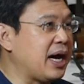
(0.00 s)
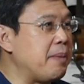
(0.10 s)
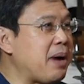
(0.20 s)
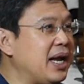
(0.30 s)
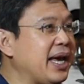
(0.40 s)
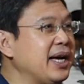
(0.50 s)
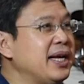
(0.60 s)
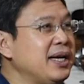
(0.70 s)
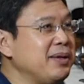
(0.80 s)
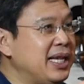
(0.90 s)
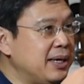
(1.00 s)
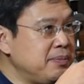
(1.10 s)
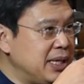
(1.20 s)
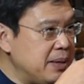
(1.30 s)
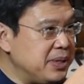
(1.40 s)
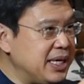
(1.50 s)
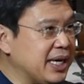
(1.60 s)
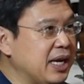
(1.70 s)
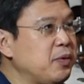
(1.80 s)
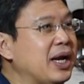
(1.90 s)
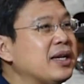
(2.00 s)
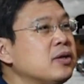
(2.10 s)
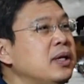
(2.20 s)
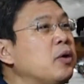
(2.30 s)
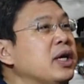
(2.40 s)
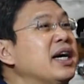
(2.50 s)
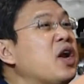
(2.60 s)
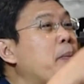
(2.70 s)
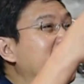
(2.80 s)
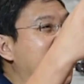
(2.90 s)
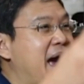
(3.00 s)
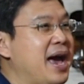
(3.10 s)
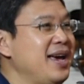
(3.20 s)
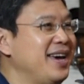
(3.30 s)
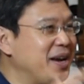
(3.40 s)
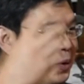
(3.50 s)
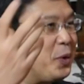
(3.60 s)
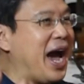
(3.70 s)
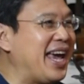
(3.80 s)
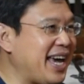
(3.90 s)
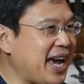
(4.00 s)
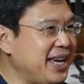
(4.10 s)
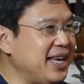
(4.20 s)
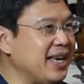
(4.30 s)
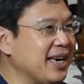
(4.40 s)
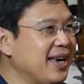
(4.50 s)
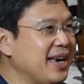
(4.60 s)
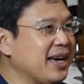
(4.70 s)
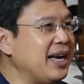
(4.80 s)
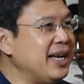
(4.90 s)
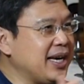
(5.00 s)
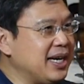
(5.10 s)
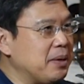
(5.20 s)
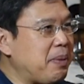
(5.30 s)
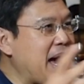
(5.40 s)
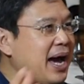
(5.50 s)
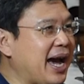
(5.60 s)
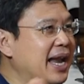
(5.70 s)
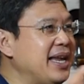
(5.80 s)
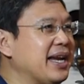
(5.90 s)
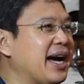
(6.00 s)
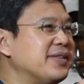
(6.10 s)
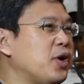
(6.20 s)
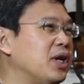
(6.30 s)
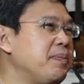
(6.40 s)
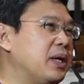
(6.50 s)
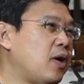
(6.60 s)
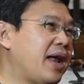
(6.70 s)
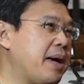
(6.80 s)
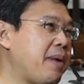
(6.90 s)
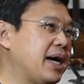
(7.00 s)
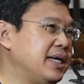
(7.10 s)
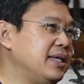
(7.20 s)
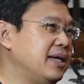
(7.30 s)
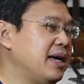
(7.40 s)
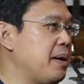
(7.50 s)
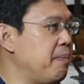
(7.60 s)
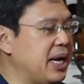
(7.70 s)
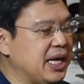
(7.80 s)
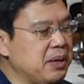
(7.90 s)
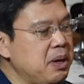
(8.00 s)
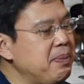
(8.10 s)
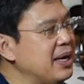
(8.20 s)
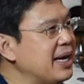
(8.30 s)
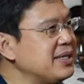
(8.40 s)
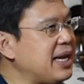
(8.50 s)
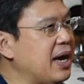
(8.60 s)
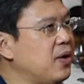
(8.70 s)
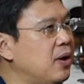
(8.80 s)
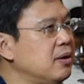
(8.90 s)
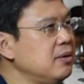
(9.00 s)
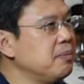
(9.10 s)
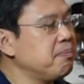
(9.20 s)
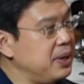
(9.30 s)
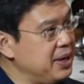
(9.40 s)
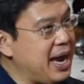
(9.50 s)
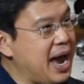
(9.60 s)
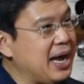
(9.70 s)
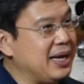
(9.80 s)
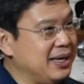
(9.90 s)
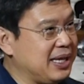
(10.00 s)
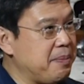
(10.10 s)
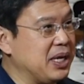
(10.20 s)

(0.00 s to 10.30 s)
นะครับมหาวิทยาลัยก็เลยเริ่มที่จะคิดว่าเราจะเดินออกไปหาลูกค้ายังไงดีก็เลยเกิดภาคการเรียนการสอนที่เป็นออนไลน์มากขึ้นมันอาจจะไม่เป็นลักษณะของปริญญาแต่